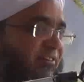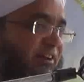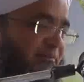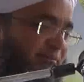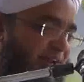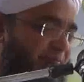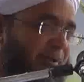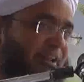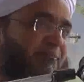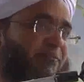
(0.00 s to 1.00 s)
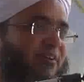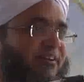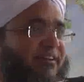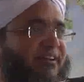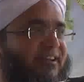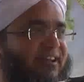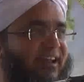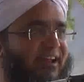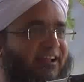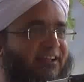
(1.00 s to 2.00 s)
और आपके लिए पल के बिछा के रखी
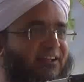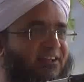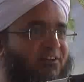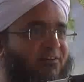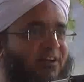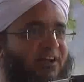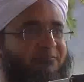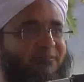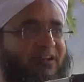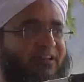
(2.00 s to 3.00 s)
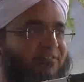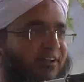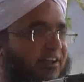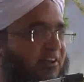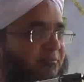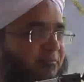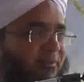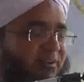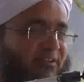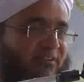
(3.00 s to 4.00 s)
हैं और आपके लिए जो है हम
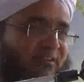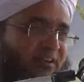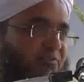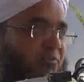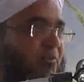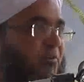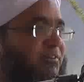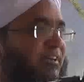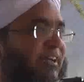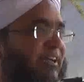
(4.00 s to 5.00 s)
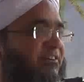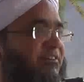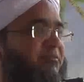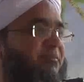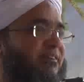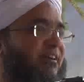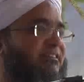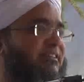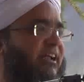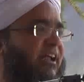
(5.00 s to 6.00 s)
रातों को रोते हैं और दिन में
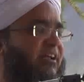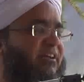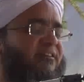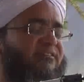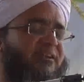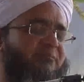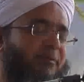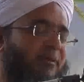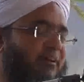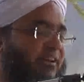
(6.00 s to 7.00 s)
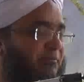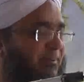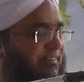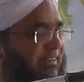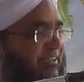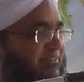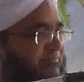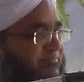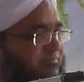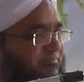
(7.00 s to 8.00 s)
जागते हैं सब बेकार की बातें
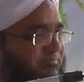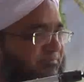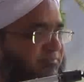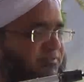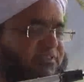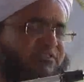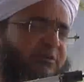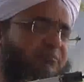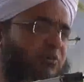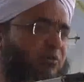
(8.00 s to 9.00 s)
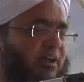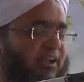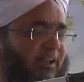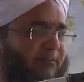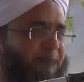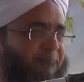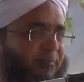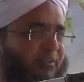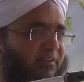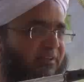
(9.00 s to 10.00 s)
हैं ये सब धोखा है
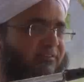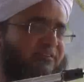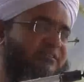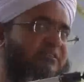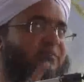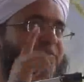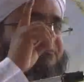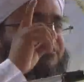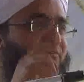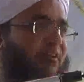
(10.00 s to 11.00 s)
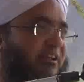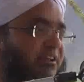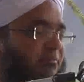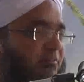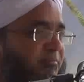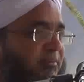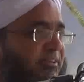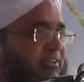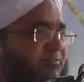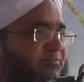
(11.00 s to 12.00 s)
सच्ची मोहब्बत तो अल्लाह की मोहब्बत
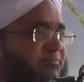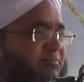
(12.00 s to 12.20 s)
है